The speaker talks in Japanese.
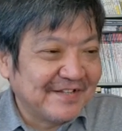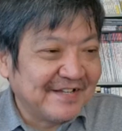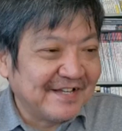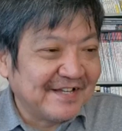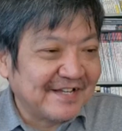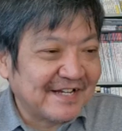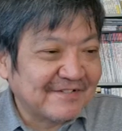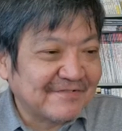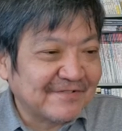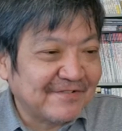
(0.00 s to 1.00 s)
えー、
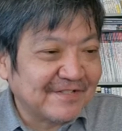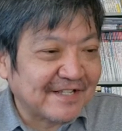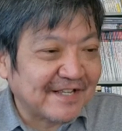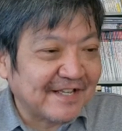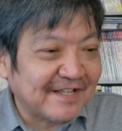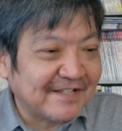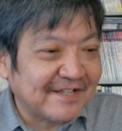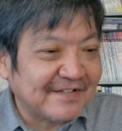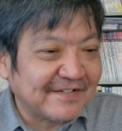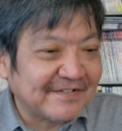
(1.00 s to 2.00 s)
韓国の大手で、えー、
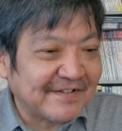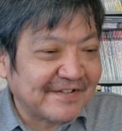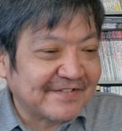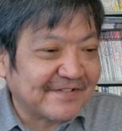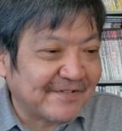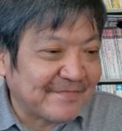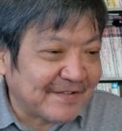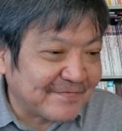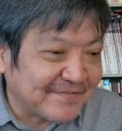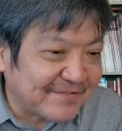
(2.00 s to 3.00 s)
えー、ってこれ
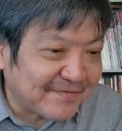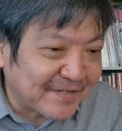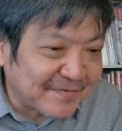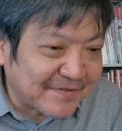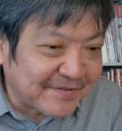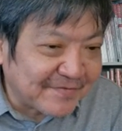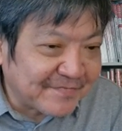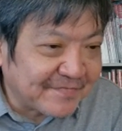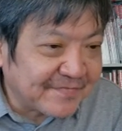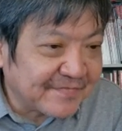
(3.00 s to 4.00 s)
まあ飛ばしましょ
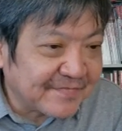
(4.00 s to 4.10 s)
う